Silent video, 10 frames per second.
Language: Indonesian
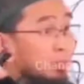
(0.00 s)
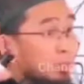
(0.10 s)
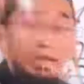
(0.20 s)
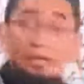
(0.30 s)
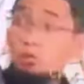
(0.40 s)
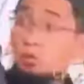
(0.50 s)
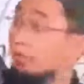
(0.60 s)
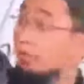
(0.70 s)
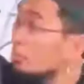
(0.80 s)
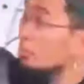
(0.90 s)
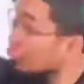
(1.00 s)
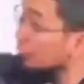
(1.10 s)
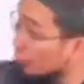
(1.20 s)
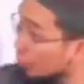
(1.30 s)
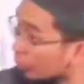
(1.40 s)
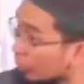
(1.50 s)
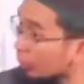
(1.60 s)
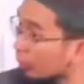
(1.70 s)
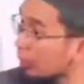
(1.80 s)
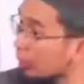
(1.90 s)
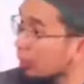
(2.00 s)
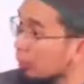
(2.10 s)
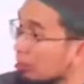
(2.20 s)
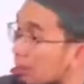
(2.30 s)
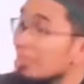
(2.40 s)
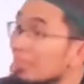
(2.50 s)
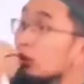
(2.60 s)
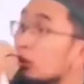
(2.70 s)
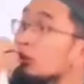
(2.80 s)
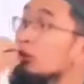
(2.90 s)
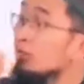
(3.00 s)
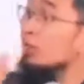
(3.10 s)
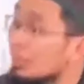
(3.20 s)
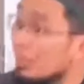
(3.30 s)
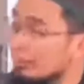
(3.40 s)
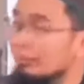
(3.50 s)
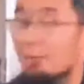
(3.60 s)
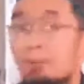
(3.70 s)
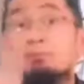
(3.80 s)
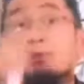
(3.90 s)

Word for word: yang kesukaannya simpan dulu, bisa dengan konteks kekinian, tapi